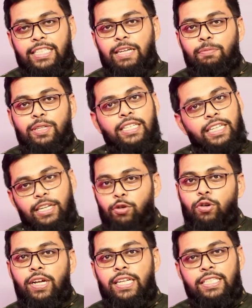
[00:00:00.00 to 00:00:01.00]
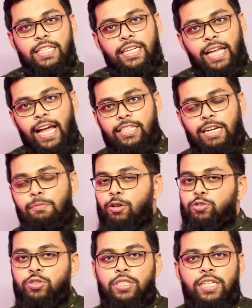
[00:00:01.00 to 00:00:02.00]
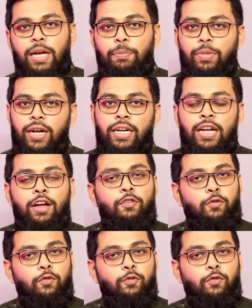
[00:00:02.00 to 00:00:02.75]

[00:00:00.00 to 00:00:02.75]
আশেপাশে কেউ নেই যে একটা মানুষ যে আপনার